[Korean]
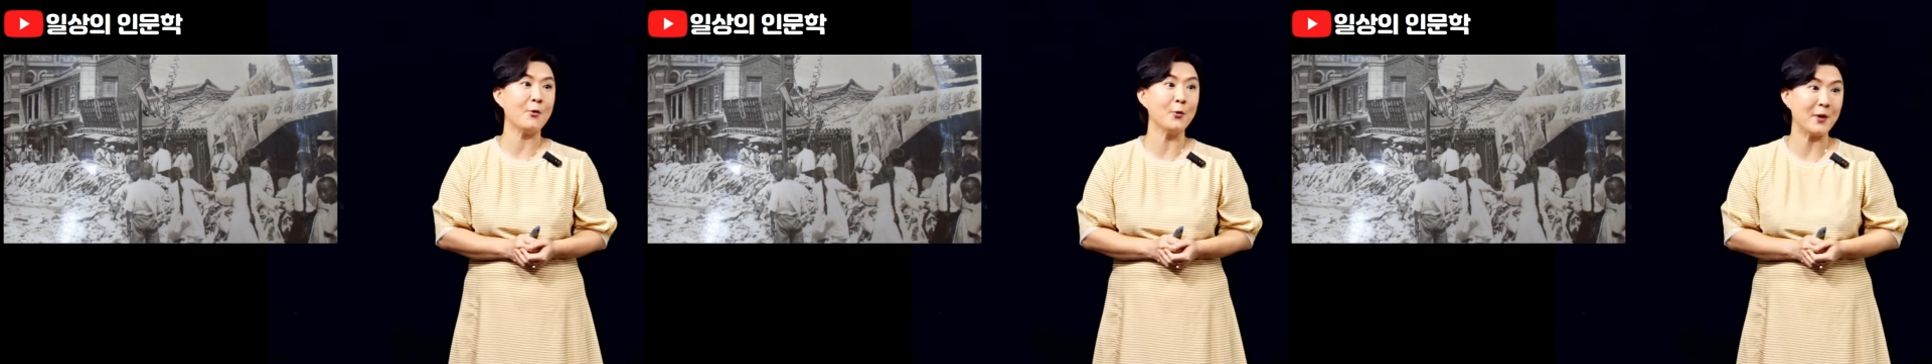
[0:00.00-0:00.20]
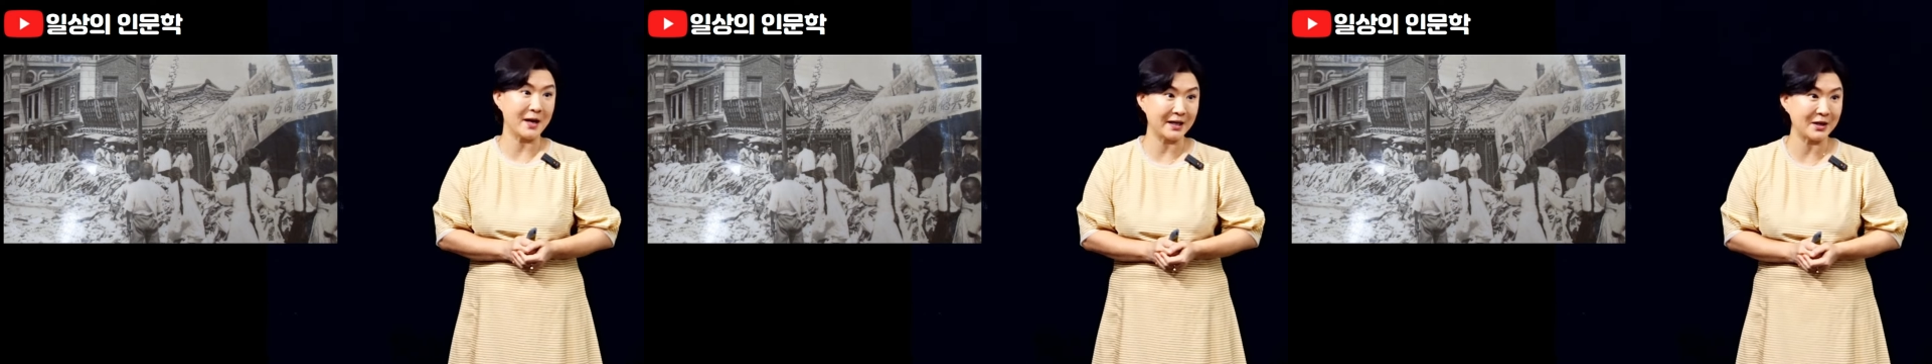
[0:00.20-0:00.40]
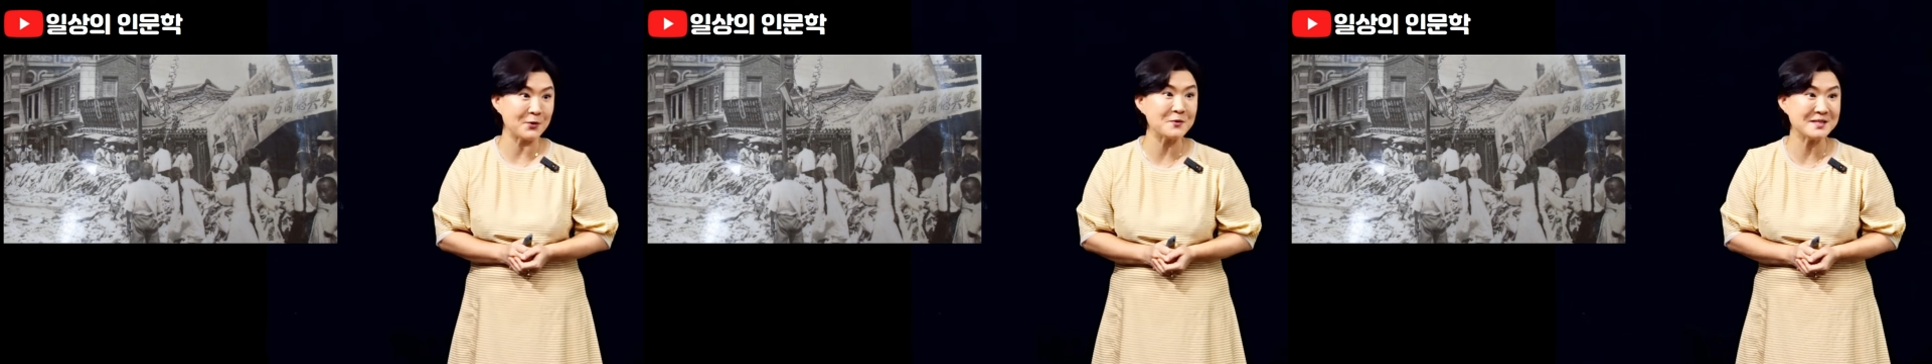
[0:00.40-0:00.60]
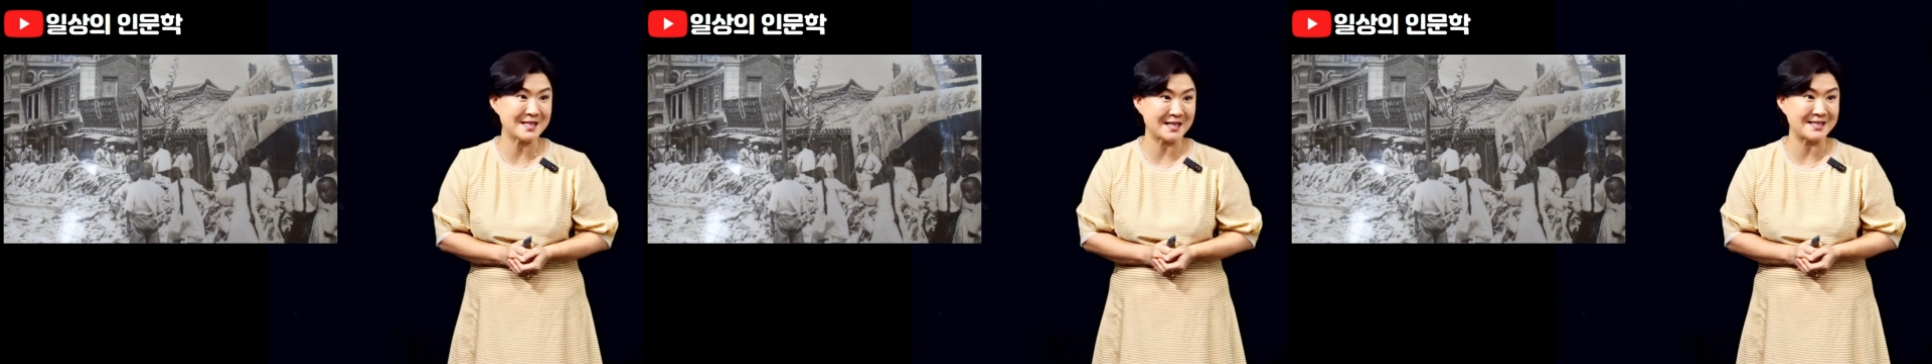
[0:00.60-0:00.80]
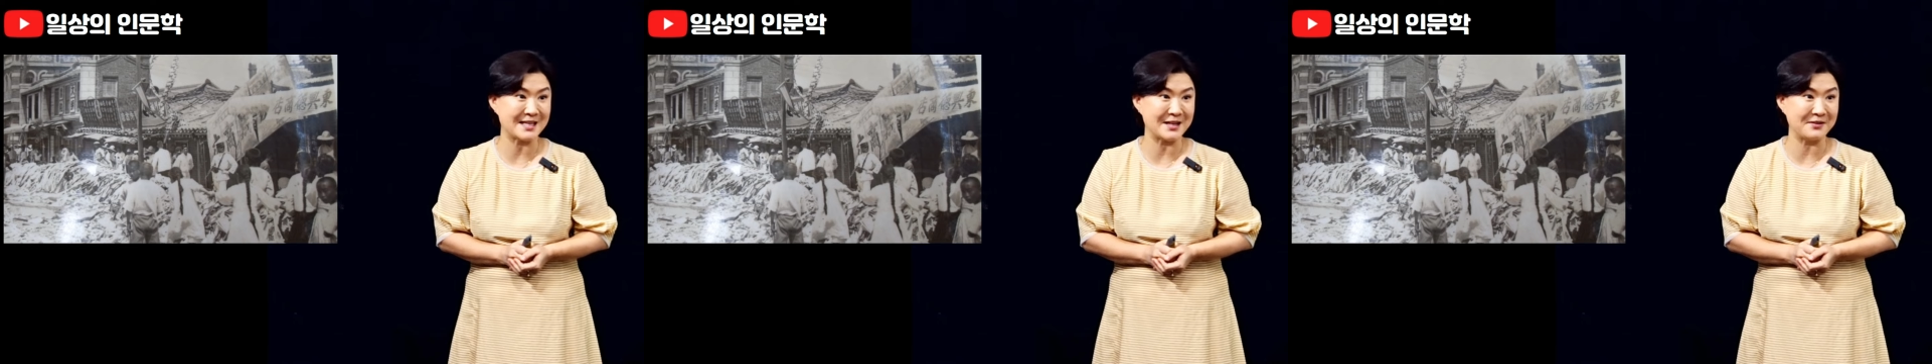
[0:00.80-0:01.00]
오랑캐
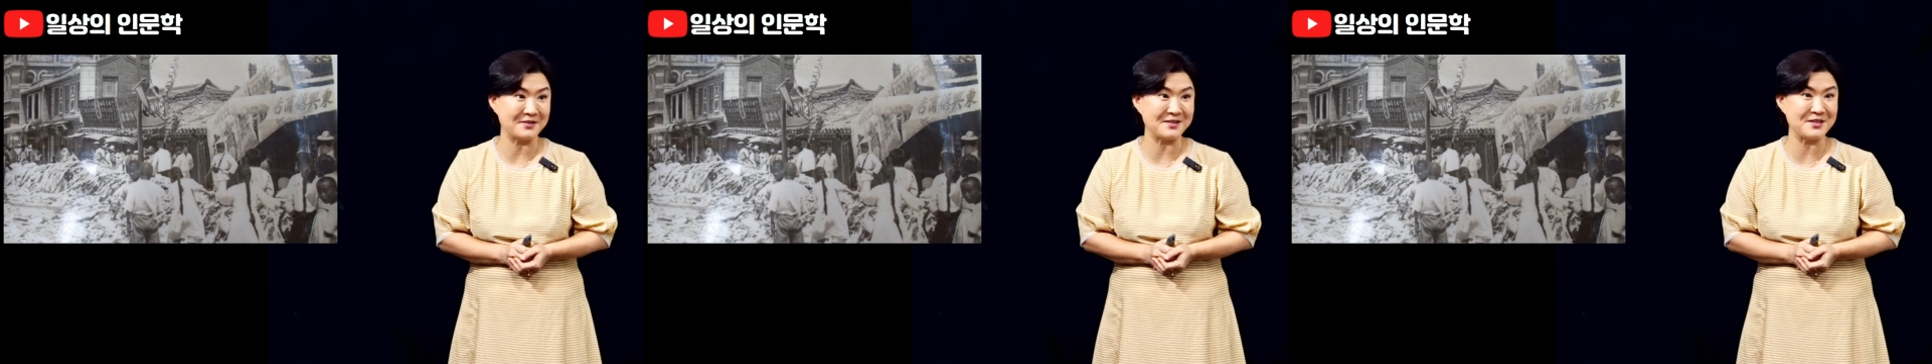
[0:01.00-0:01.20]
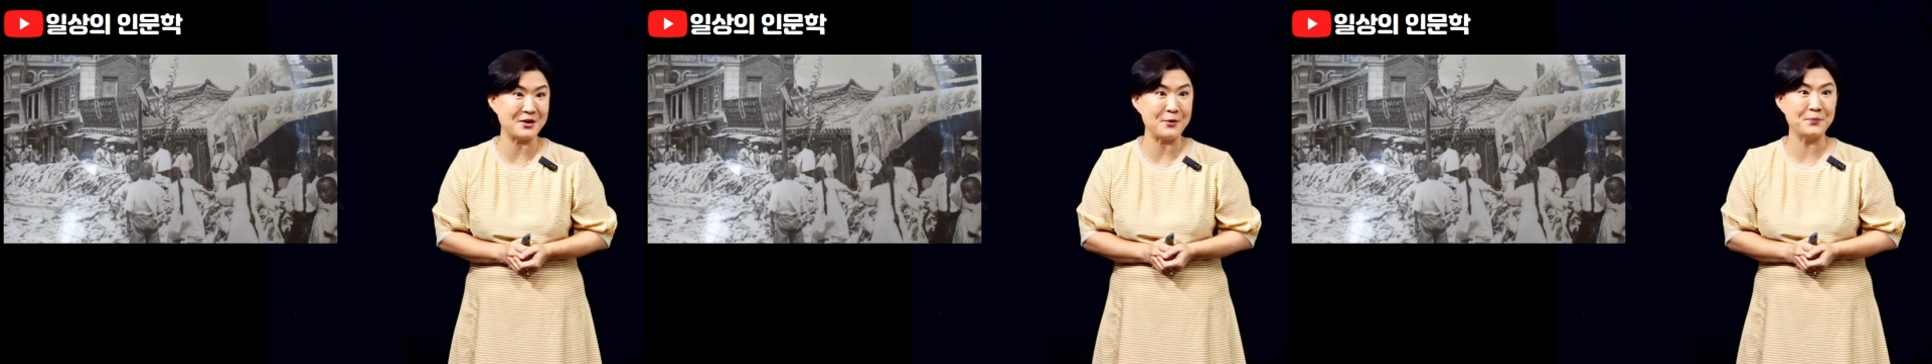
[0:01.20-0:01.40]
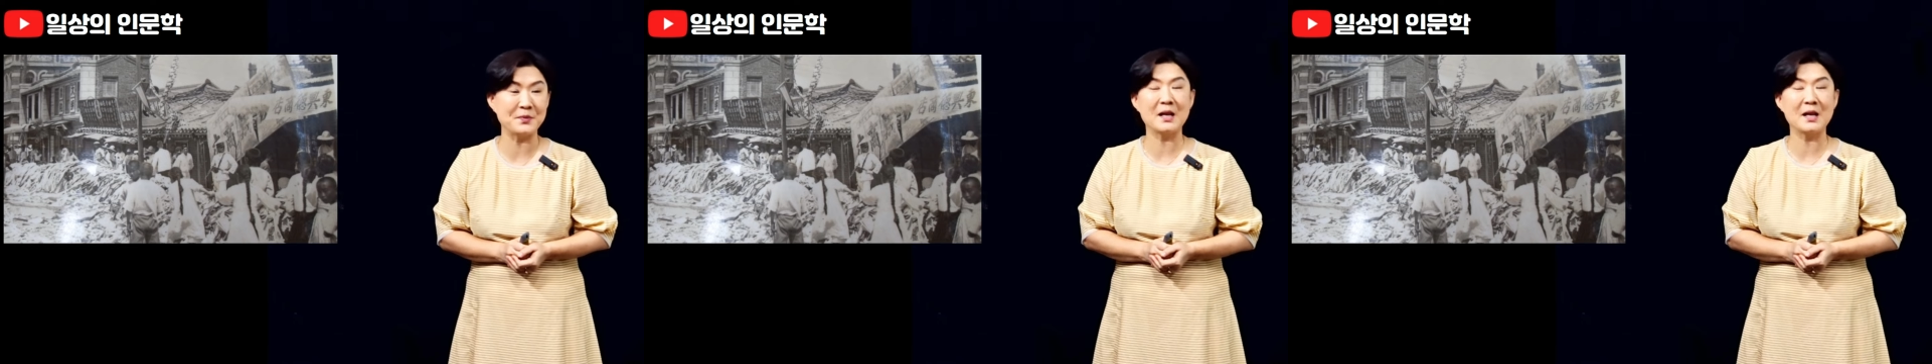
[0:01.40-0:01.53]
호자잖아요. 그렇죠?